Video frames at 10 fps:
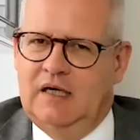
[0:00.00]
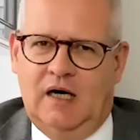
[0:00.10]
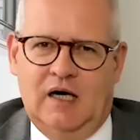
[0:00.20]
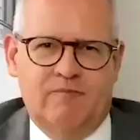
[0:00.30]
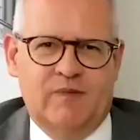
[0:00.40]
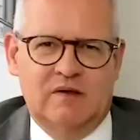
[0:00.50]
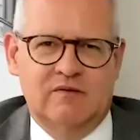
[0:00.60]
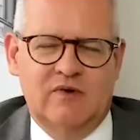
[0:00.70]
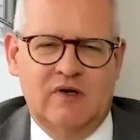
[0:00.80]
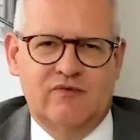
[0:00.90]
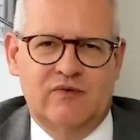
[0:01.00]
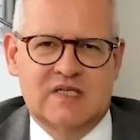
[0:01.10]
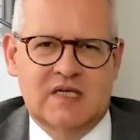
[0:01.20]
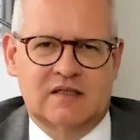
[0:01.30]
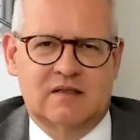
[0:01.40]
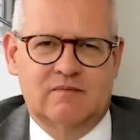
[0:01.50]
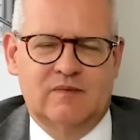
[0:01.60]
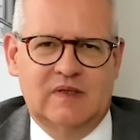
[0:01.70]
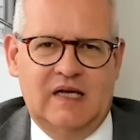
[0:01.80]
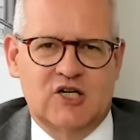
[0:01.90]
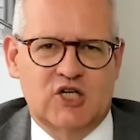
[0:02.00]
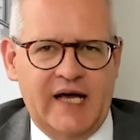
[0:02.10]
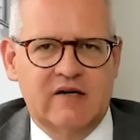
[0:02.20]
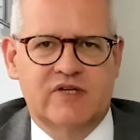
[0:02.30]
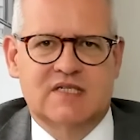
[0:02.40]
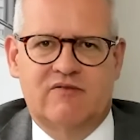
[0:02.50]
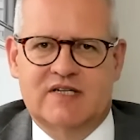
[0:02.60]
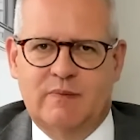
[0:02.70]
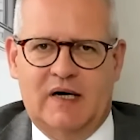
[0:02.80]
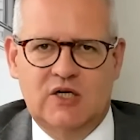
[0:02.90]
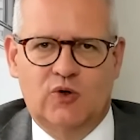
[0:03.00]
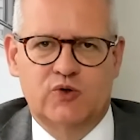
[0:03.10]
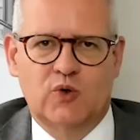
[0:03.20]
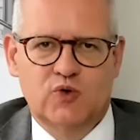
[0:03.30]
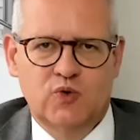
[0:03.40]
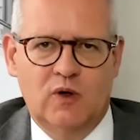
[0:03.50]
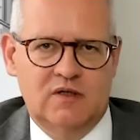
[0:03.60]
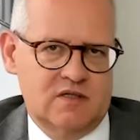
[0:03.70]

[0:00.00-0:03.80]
Ähm, wie gesagt, entscheidend wird sein, was macht die Konjunktur.